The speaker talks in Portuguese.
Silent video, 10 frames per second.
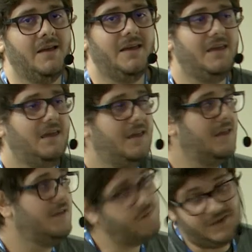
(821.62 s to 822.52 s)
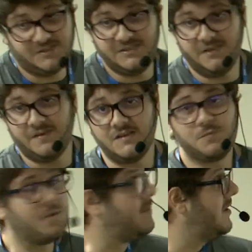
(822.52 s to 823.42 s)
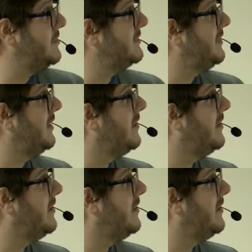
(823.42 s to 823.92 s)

E, enfim, tinha vários problemas que